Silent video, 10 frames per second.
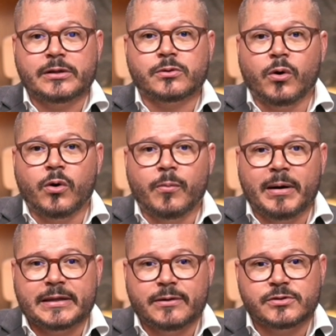Thor
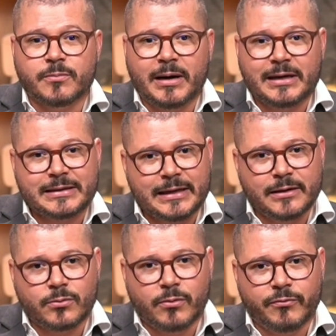bateu o seu martelo
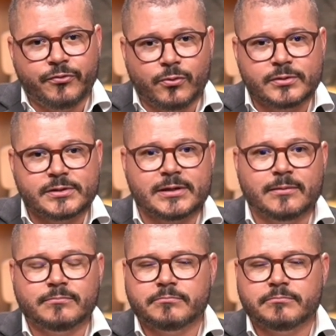com força.